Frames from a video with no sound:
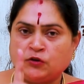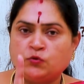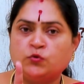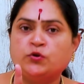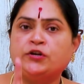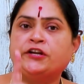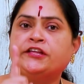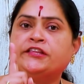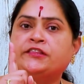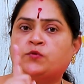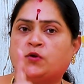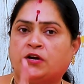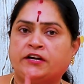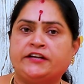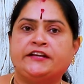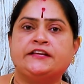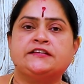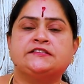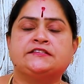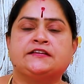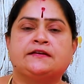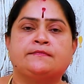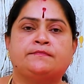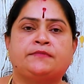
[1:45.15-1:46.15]
ఉండేది ఒకటే
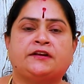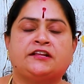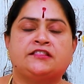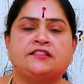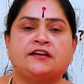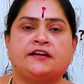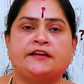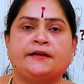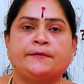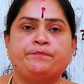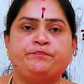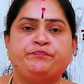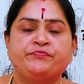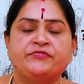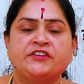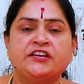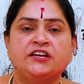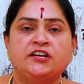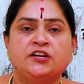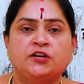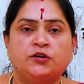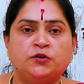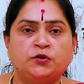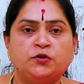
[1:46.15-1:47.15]
సాంప్రదాయం
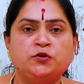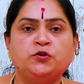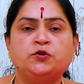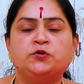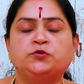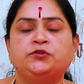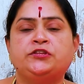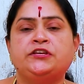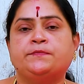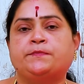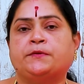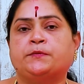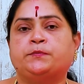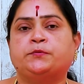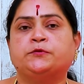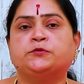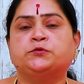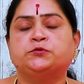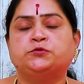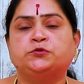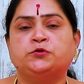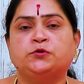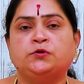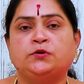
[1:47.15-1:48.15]
రెండు దీపపు
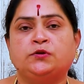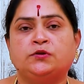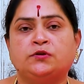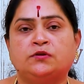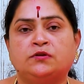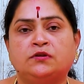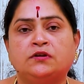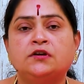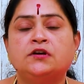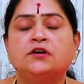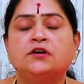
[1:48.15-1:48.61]
కుందుల్లో